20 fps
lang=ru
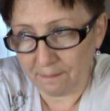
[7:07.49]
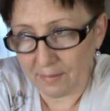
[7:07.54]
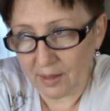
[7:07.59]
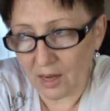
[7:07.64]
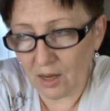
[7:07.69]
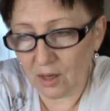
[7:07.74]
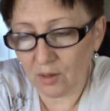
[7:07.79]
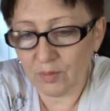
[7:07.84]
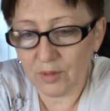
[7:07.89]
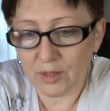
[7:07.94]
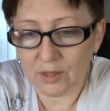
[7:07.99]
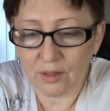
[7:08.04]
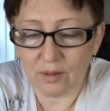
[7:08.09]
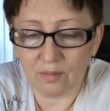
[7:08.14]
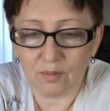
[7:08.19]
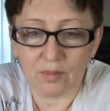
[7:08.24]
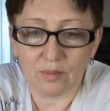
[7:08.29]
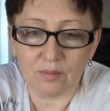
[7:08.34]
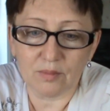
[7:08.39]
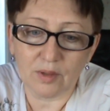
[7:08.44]
Как мне
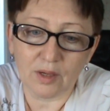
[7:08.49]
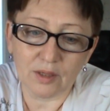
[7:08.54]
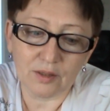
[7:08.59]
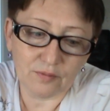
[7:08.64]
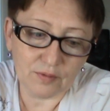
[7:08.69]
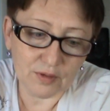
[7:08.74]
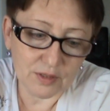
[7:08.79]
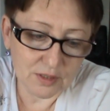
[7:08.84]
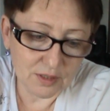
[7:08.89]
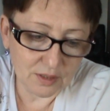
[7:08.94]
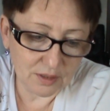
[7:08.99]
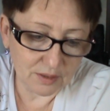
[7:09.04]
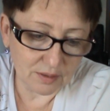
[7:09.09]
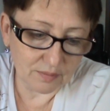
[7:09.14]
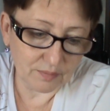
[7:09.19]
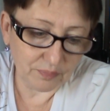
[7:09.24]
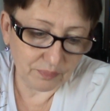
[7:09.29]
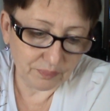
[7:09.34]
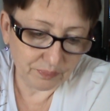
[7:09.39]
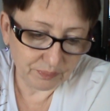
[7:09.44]
там
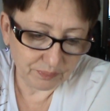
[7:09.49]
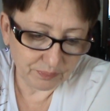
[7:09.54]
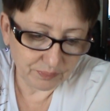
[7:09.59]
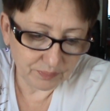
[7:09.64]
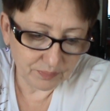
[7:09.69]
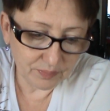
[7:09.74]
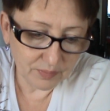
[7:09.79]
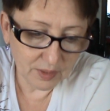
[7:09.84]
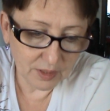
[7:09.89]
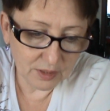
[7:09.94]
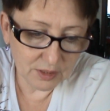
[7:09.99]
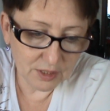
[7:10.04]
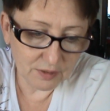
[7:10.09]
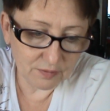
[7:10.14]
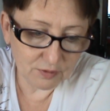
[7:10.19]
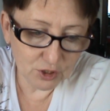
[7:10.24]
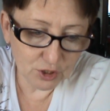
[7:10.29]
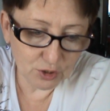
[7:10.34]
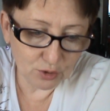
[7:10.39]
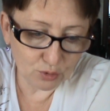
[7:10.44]
ответили
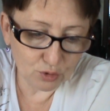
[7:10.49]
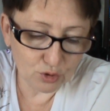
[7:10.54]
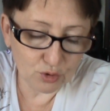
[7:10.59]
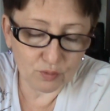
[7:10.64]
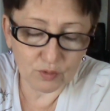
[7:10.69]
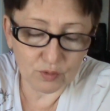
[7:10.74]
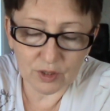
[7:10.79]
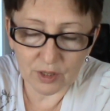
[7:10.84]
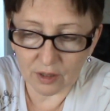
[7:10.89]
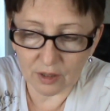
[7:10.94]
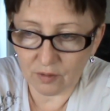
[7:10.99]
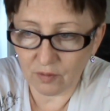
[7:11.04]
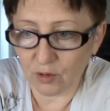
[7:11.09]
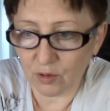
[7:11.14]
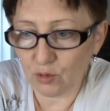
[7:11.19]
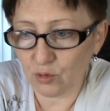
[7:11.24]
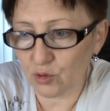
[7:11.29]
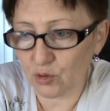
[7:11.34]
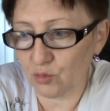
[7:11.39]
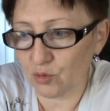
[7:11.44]
девочки, то, что вот я
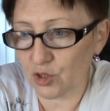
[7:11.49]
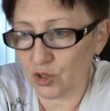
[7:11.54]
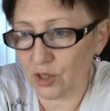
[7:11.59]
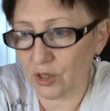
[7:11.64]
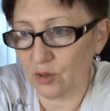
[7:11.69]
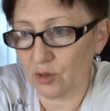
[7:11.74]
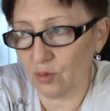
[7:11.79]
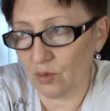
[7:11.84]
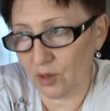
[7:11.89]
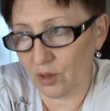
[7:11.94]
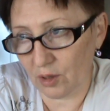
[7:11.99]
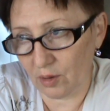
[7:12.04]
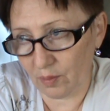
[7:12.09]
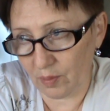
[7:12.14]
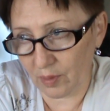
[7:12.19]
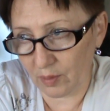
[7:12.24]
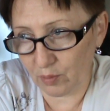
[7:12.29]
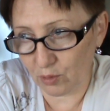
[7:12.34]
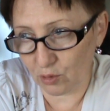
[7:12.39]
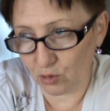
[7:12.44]
говорю, скучаю я
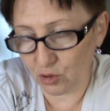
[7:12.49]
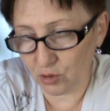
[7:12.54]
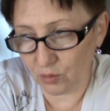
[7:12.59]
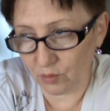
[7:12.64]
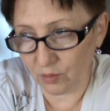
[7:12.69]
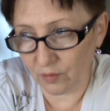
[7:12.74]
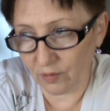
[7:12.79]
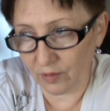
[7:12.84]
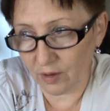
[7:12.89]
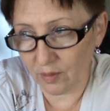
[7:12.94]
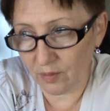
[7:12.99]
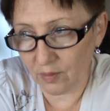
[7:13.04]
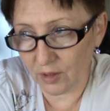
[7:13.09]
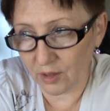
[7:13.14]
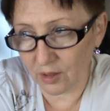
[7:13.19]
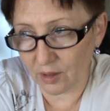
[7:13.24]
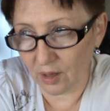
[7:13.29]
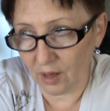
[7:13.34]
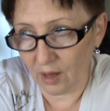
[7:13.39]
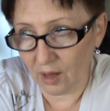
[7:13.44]
по прошлому
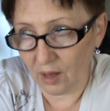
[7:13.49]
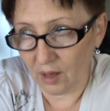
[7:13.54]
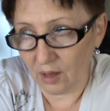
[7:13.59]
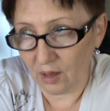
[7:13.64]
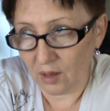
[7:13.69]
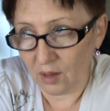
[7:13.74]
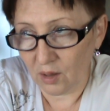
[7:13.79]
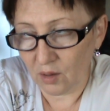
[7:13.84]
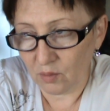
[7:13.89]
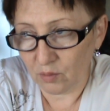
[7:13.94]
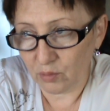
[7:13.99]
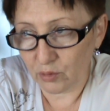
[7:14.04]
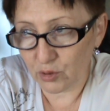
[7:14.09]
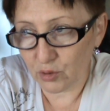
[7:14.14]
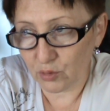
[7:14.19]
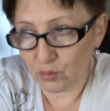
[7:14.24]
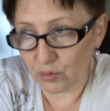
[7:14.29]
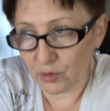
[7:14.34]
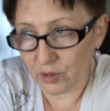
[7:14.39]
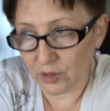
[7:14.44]
времени, пусть
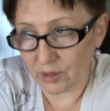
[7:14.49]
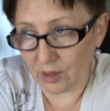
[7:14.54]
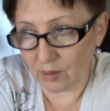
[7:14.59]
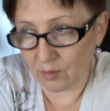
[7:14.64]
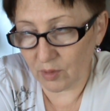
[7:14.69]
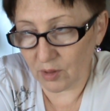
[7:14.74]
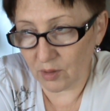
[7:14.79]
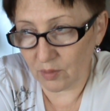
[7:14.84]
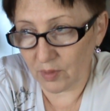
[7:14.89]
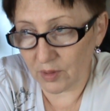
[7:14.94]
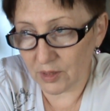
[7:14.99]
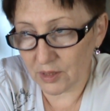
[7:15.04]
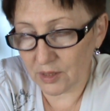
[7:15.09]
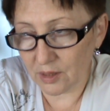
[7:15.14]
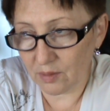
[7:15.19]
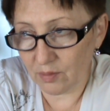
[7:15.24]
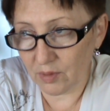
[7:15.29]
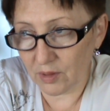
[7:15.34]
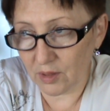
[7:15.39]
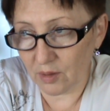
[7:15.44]
хоть там
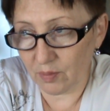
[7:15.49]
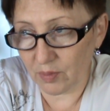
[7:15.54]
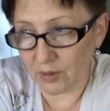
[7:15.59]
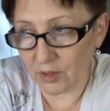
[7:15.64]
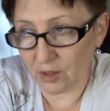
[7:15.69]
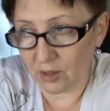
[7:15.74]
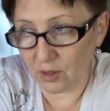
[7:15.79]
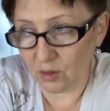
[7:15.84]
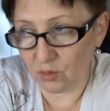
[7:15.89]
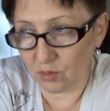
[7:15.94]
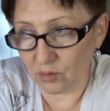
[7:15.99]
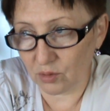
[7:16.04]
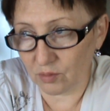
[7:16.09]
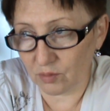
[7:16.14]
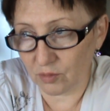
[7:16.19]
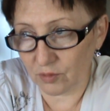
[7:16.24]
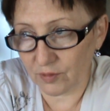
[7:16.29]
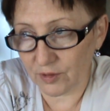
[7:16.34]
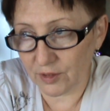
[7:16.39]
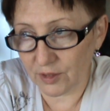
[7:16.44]
колбаса была по
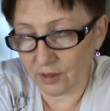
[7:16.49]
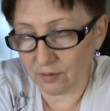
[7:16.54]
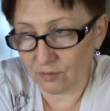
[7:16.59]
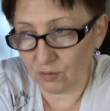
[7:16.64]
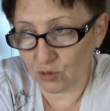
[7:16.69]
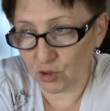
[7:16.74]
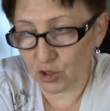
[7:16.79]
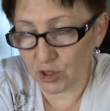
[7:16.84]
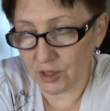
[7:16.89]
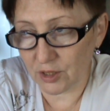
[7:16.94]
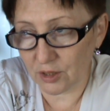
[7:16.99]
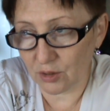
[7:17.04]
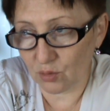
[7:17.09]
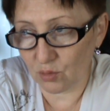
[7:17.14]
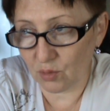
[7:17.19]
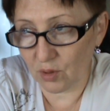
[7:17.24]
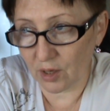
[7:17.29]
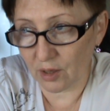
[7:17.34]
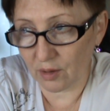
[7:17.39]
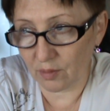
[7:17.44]
талонам, но все равно жизнь
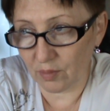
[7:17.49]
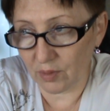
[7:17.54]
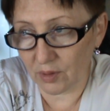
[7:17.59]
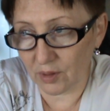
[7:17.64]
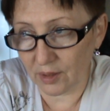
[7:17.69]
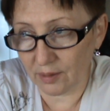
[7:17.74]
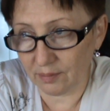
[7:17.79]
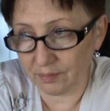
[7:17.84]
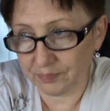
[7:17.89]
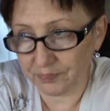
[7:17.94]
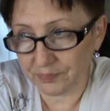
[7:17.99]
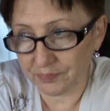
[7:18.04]
другая была.